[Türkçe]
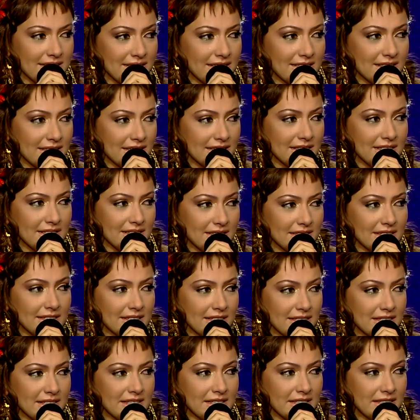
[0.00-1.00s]
bence
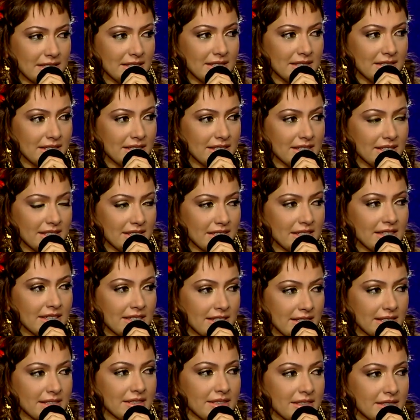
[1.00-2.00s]
e, hislerin bir
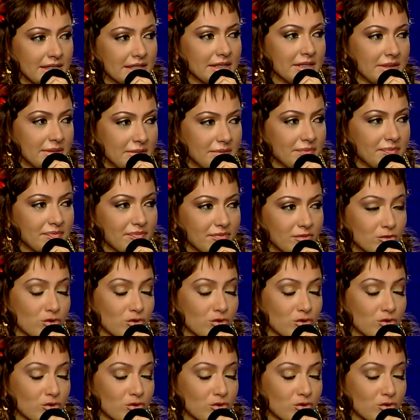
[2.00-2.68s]
tezahürüdür.